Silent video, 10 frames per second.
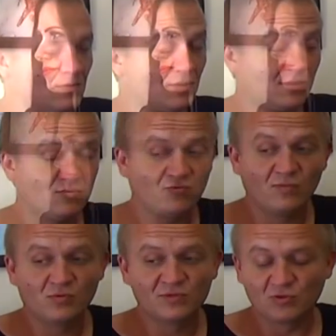Да, ну в
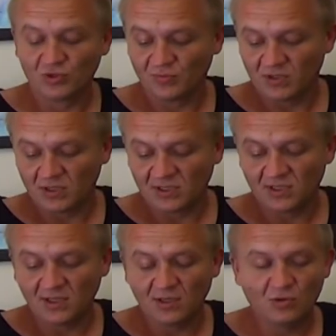любом случае, мне кажется,
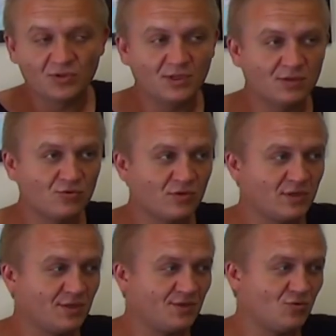таких людей, которые
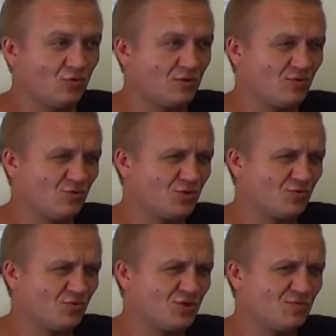критикуют, их
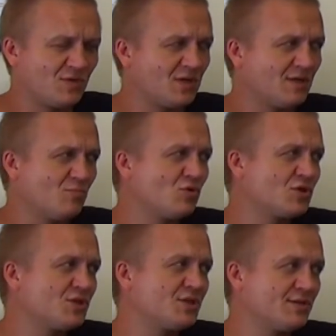очень-очень да, мало. И
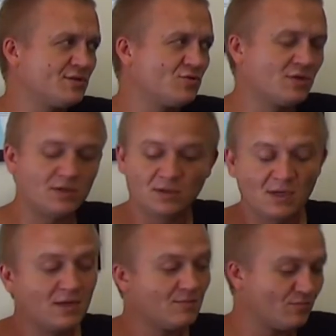большая часть все-таки,
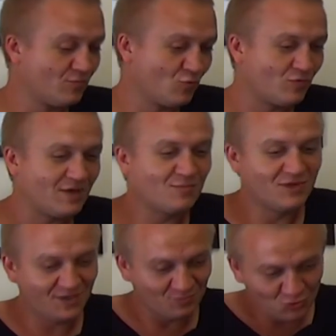ну, как бы
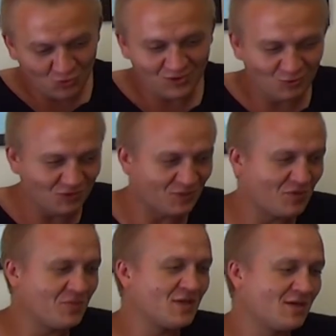их много, но тем не
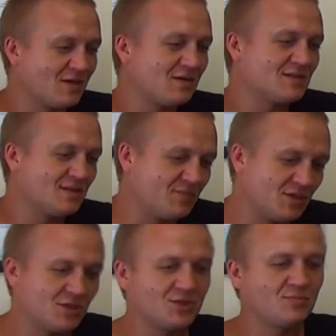менее гораздо
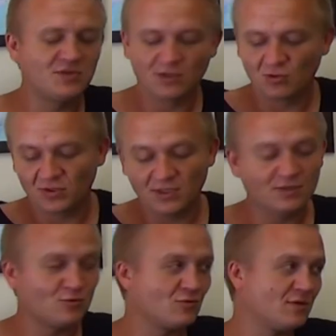меньше, чем тех людей,
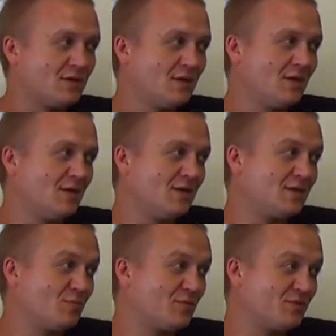которые
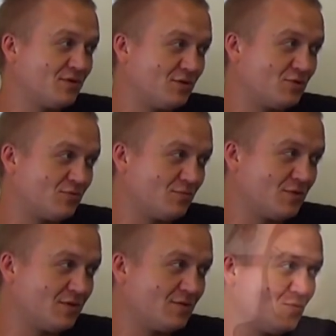тебя поддерживают.
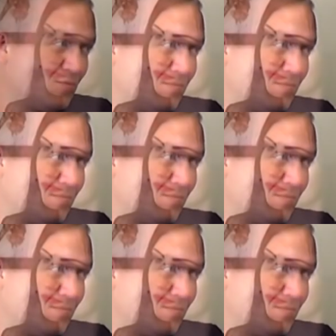Поэтому...